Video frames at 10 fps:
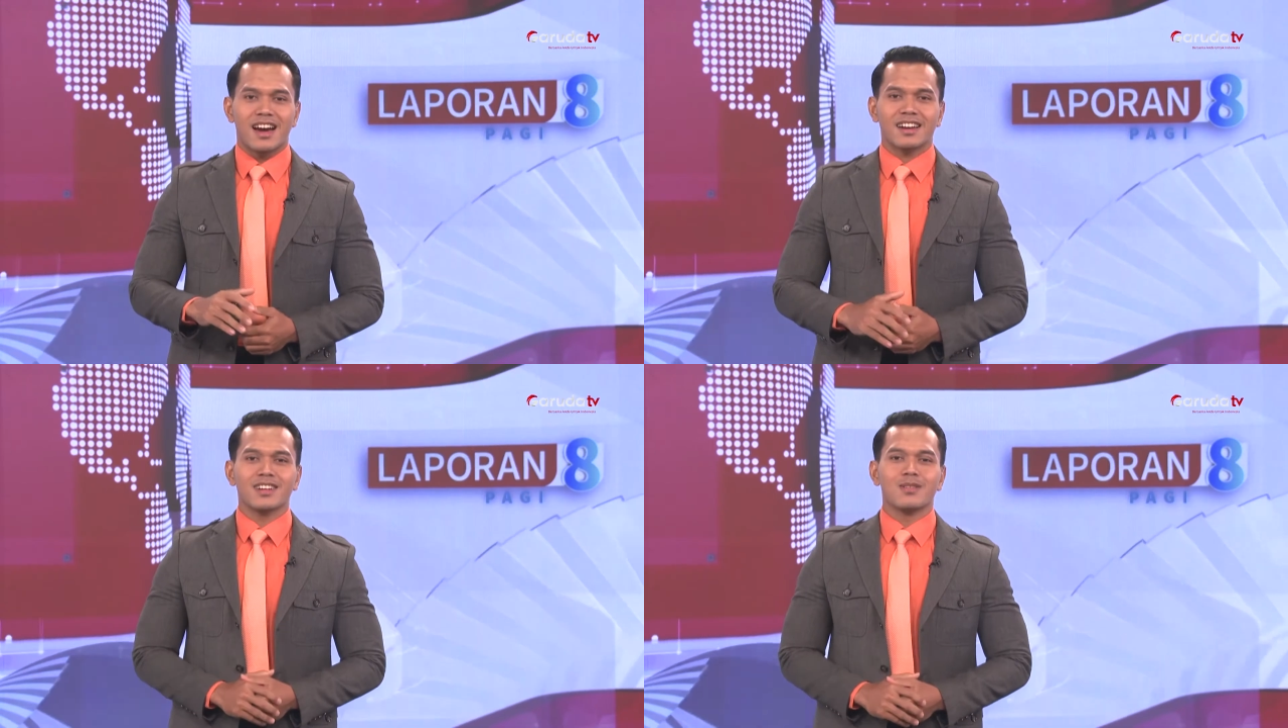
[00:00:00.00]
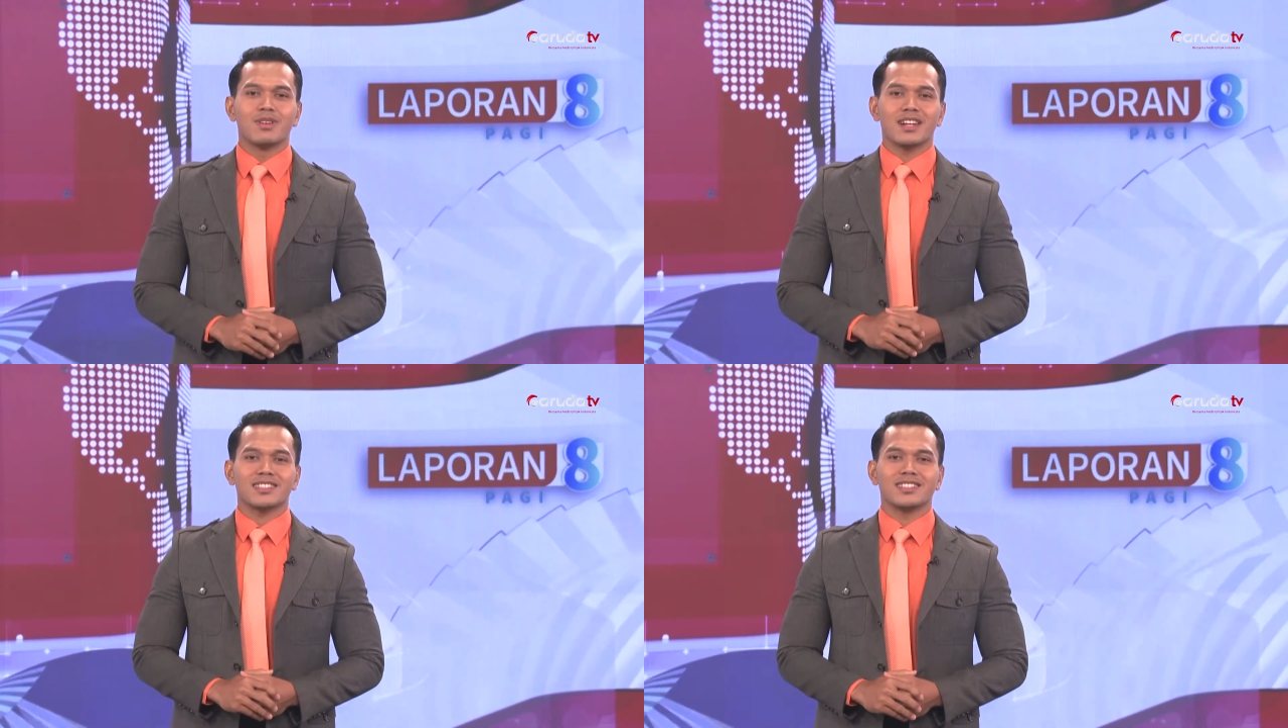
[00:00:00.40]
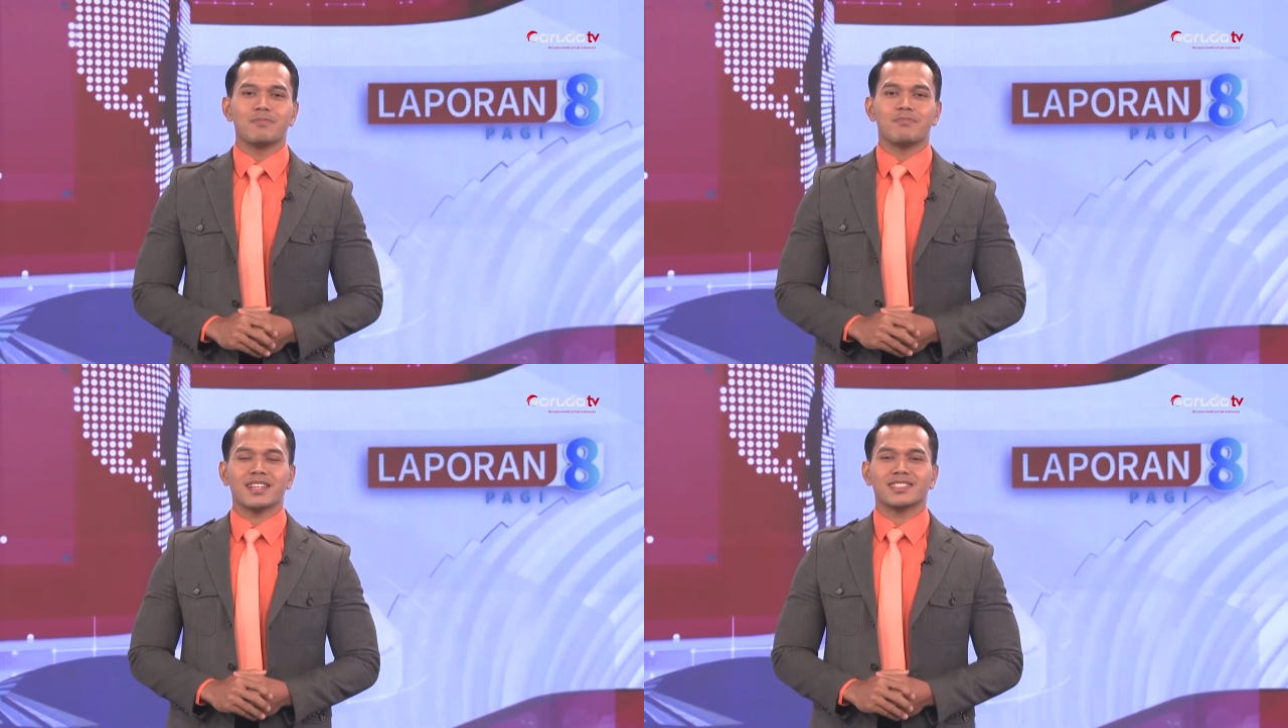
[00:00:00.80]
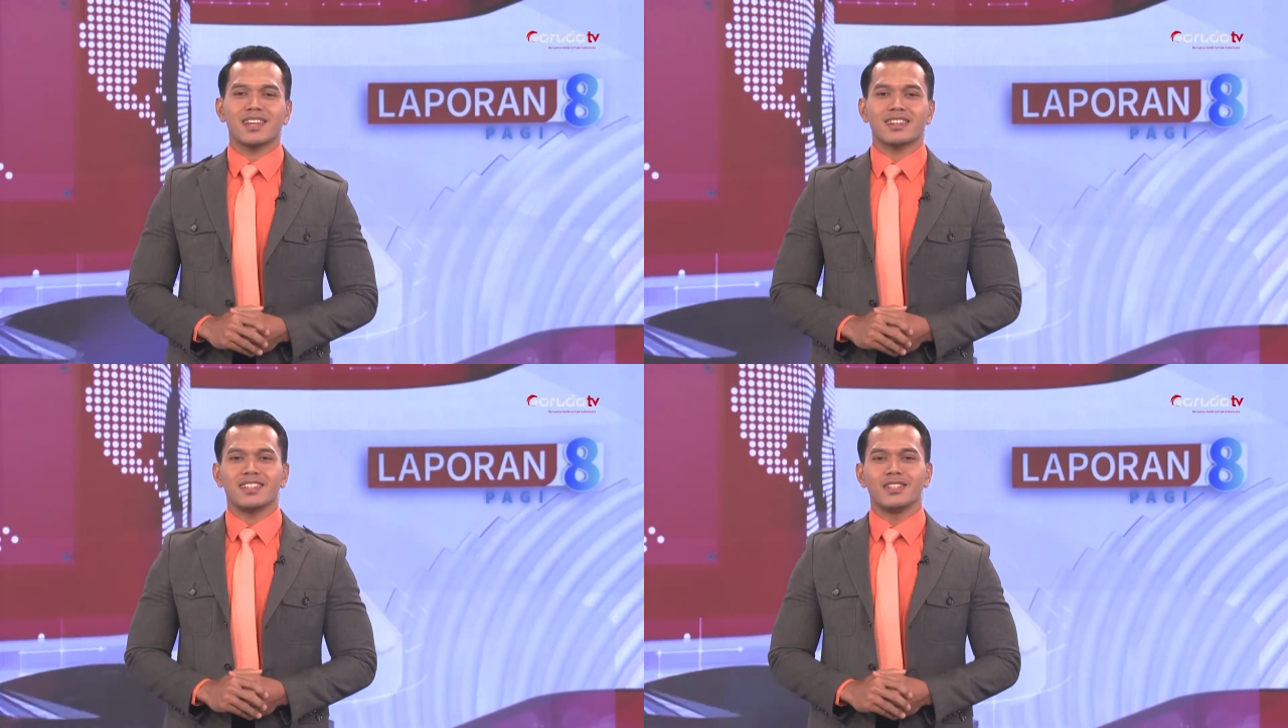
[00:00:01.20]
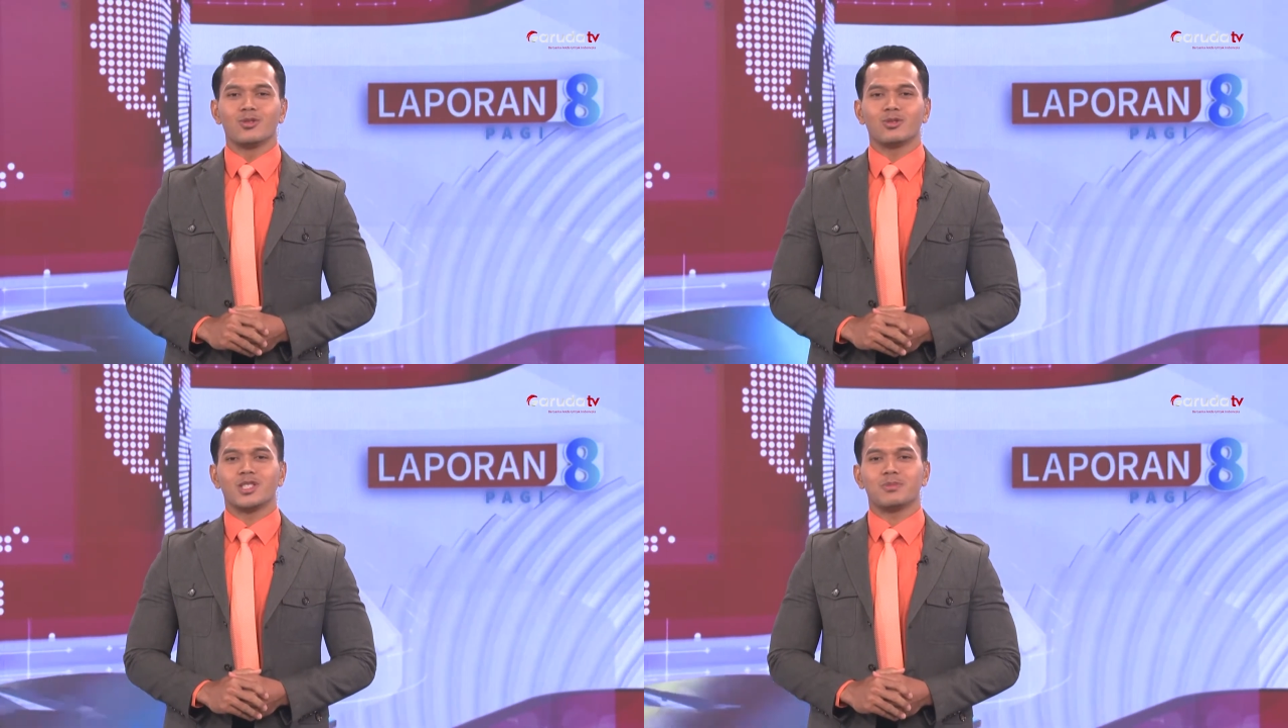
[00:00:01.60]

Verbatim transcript: harga beras di pasar induk